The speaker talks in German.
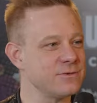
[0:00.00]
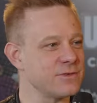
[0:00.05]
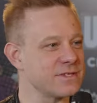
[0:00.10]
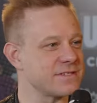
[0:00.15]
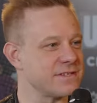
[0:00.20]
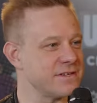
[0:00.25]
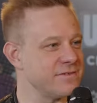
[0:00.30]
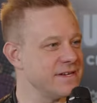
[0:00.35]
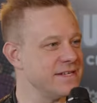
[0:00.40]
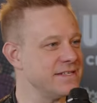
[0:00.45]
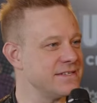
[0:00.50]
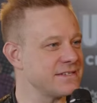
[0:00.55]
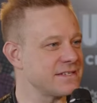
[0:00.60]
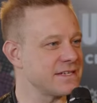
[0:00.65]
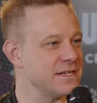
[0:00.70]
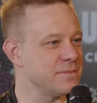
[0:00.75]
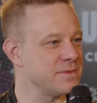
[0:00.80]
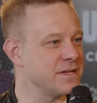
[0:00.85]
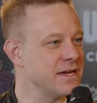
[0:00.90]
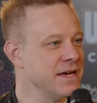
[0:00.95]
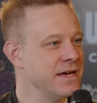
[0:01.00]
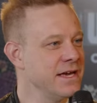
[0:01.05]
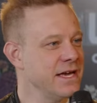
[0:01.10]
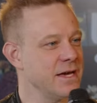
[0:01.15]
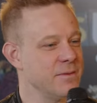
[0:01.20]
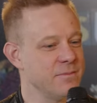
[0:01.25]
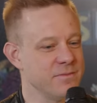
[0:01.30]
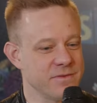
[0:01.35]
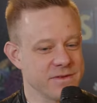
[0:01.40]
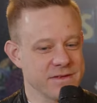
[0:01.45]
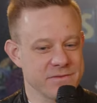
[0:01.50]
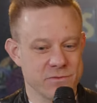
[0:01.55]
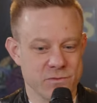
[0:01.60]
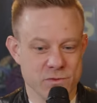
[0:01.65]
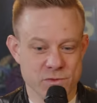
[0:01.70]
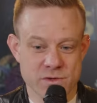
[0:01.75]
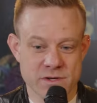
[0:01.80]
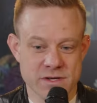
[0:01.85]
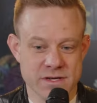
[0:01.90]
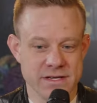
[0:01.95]
Du hast erwähnt, es gibt eben
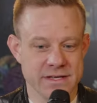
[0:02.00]
für